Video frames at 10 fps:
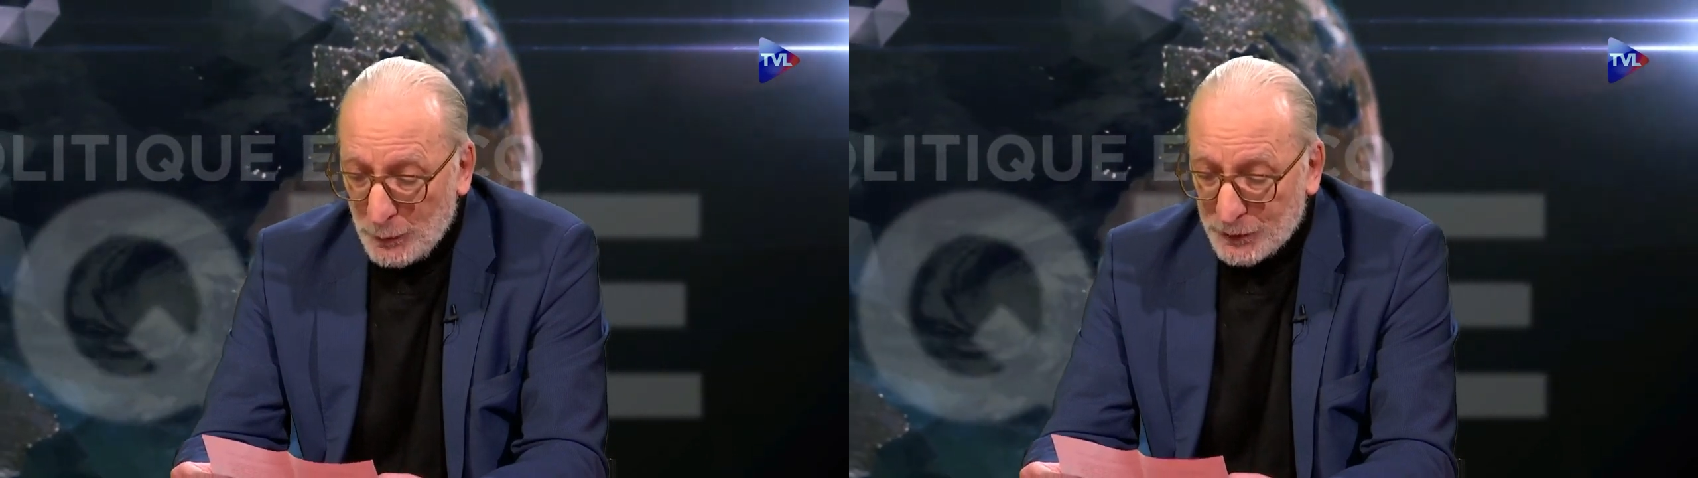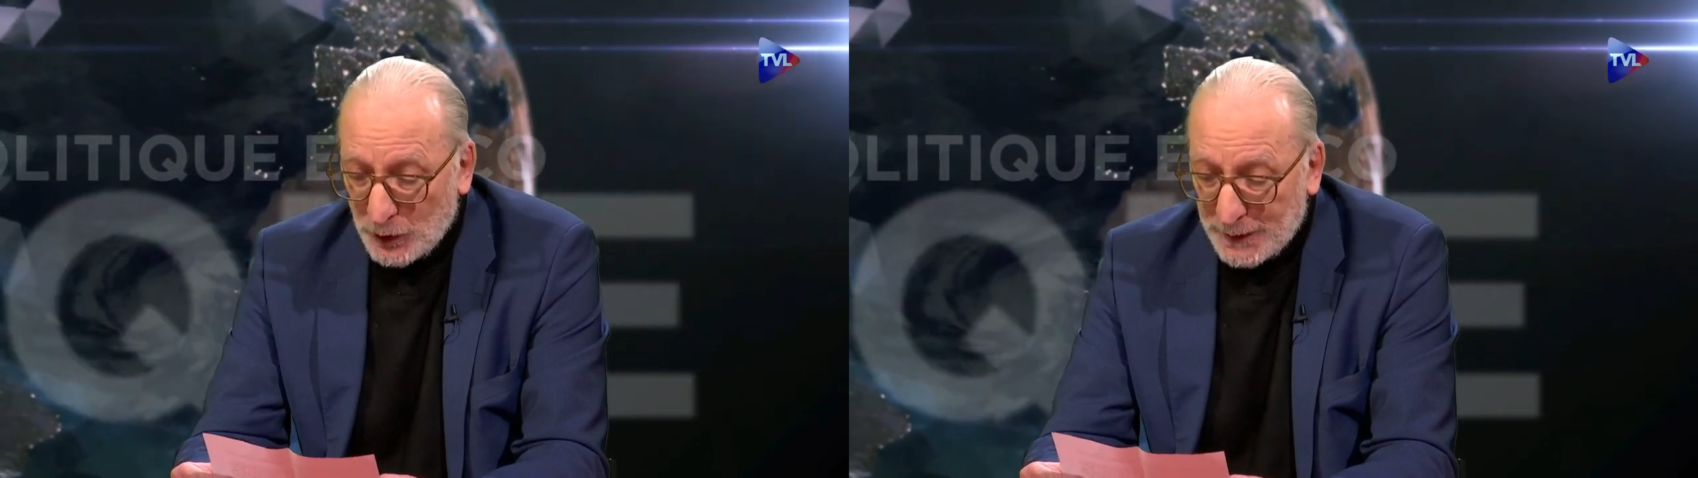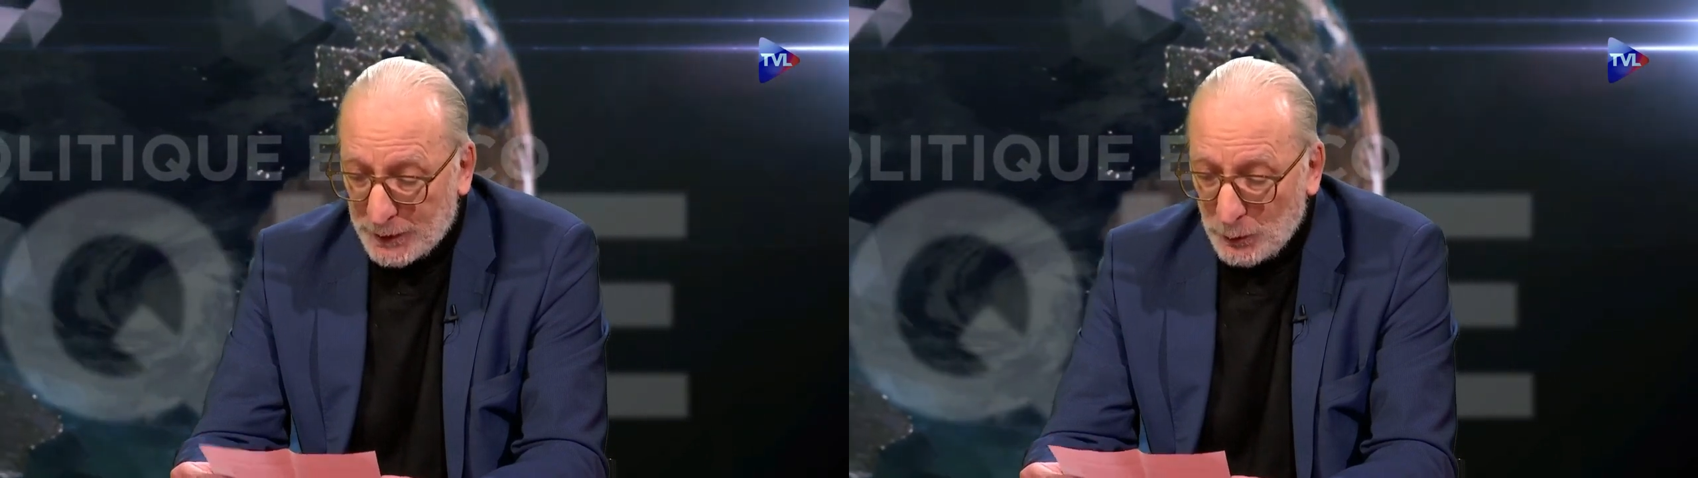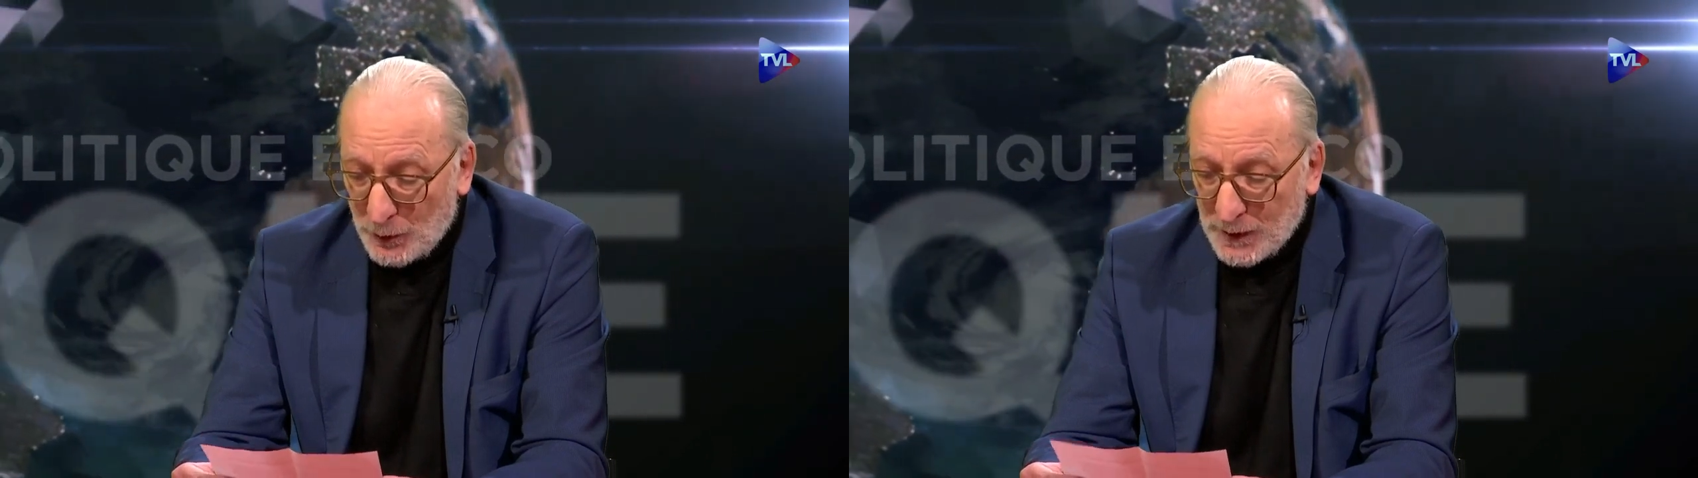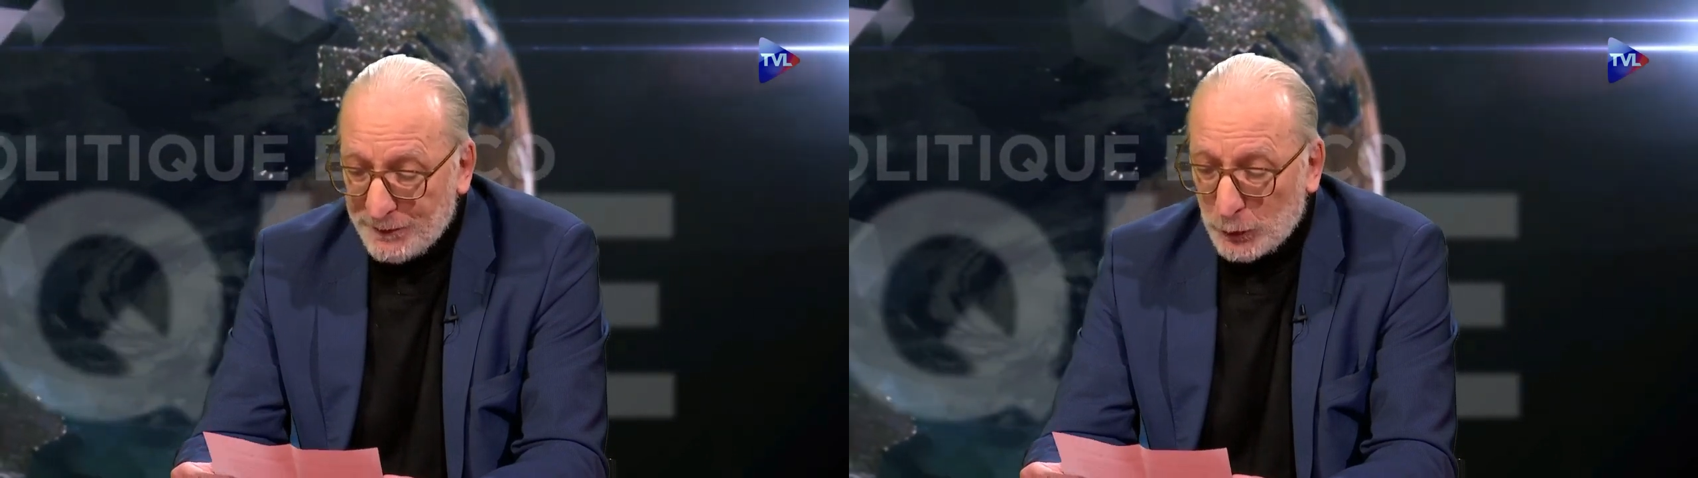
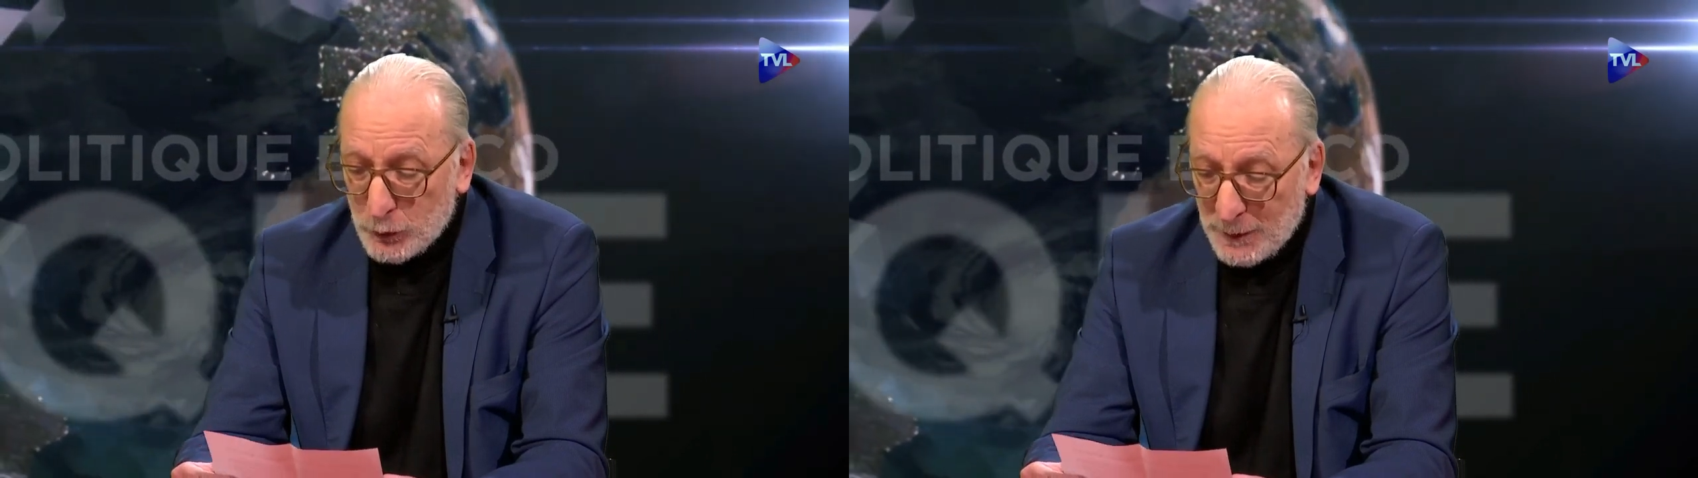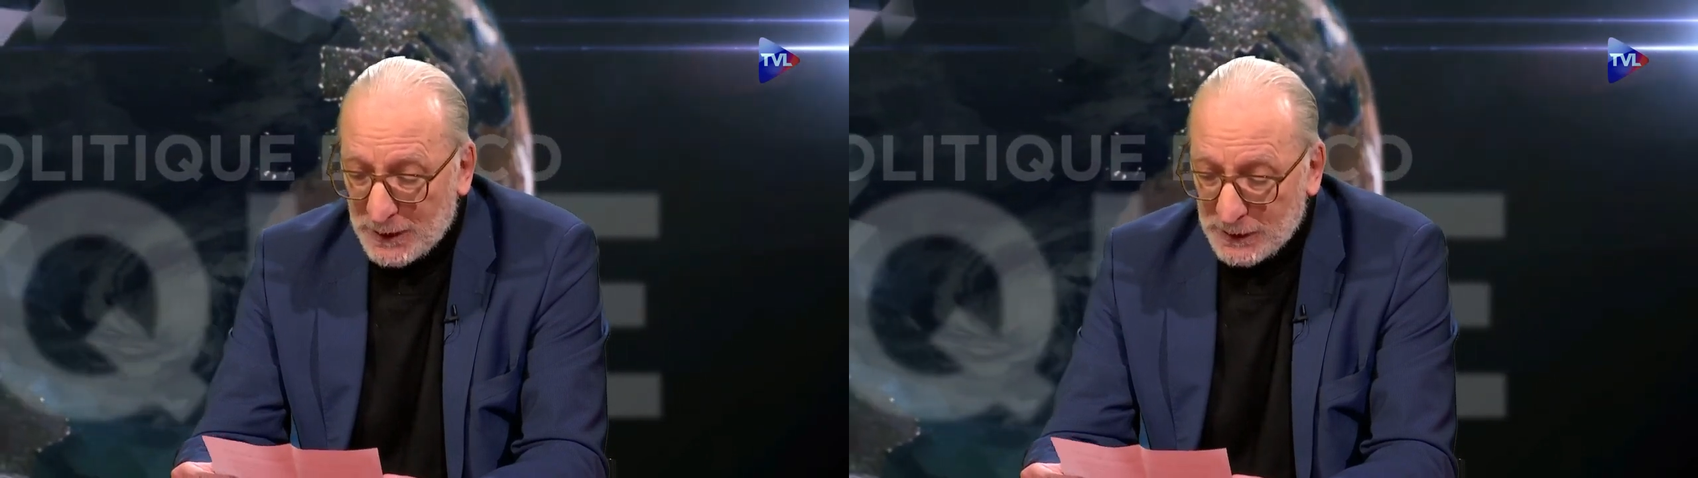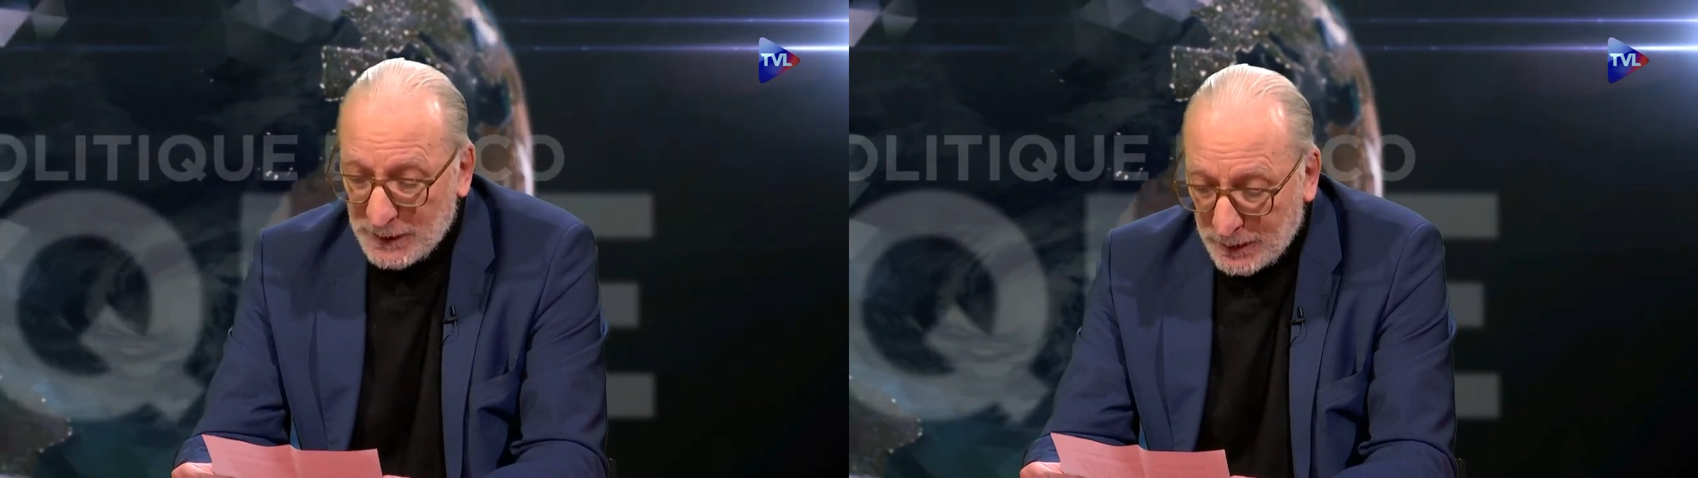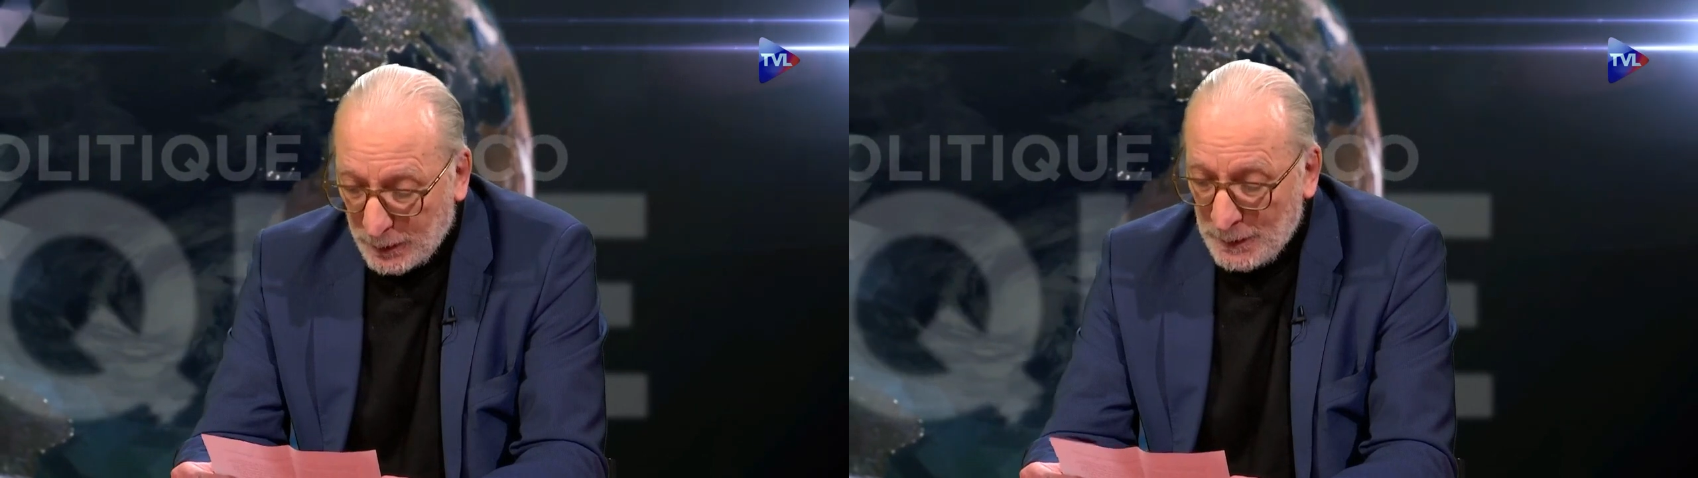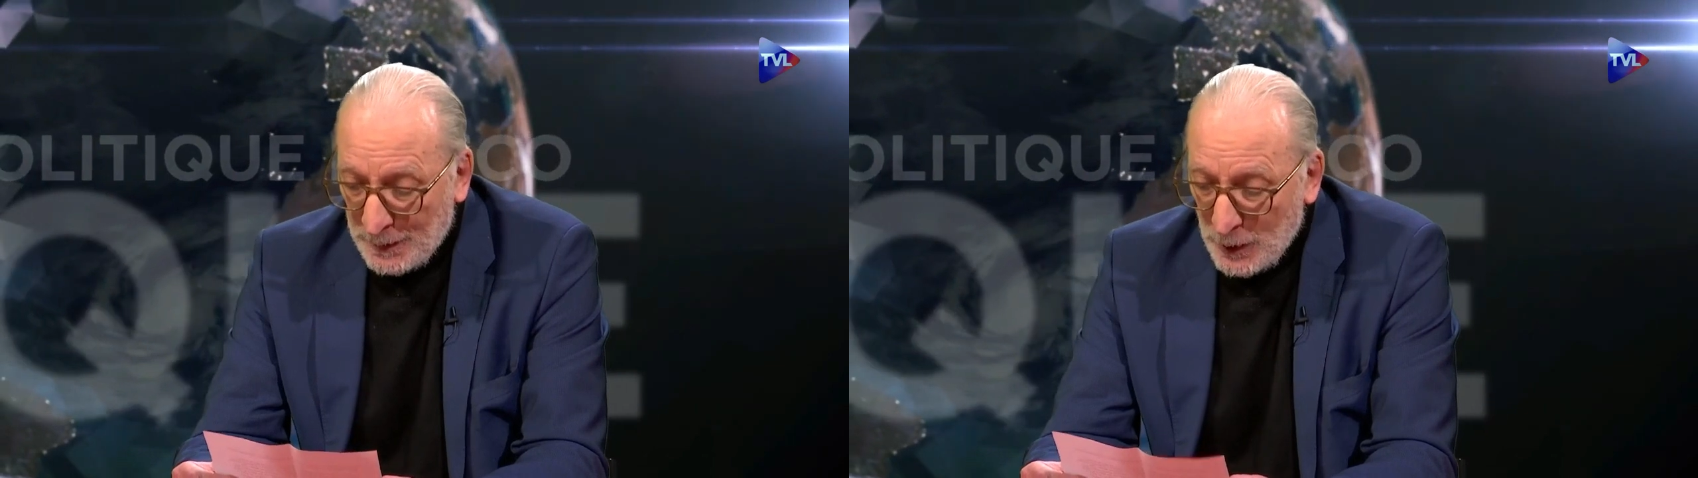1914 à faire du Mexique